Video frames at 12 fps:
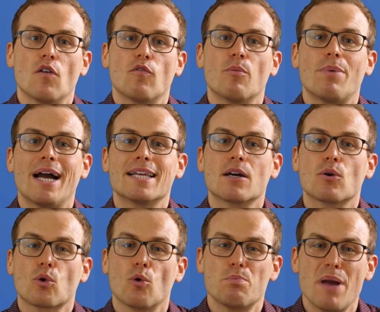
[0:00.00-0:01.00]
wobei der
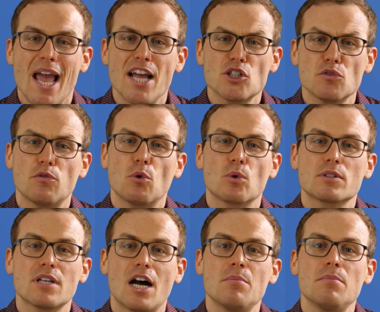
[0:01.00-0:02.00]
europäische
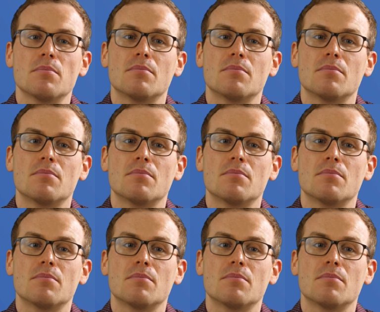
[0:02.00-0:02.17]
Flohsamen